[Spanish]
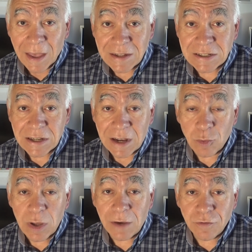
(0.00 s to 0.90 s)
Es la
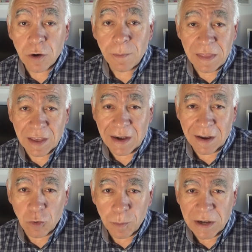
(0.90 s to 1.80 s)
única forma de que
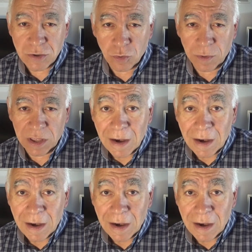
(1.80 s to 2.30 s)
recuperes tu vida.